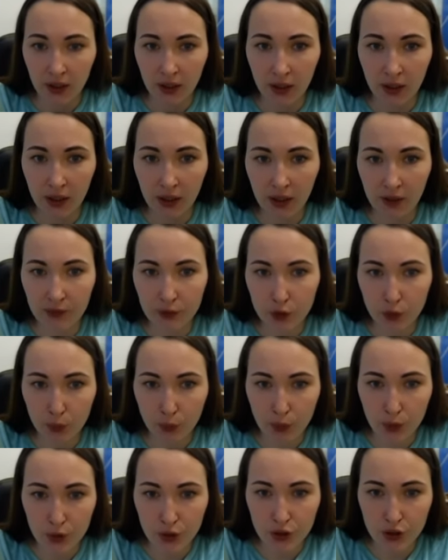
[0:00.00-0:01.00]
и все
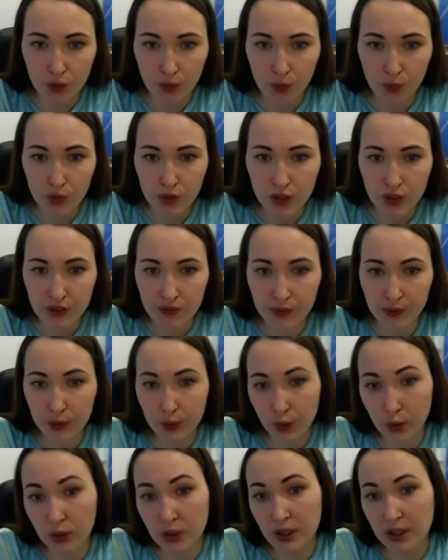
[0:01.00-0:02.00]
прочее имущество
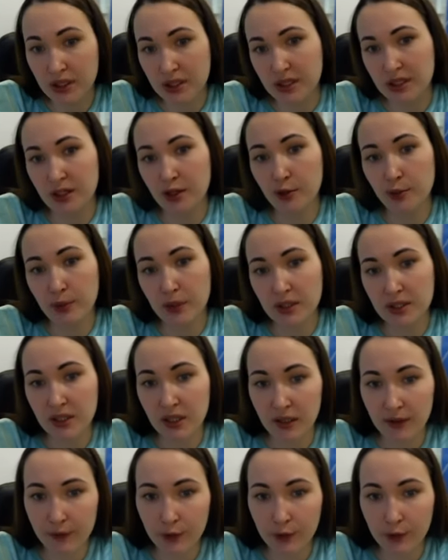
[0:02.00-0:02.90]
139%.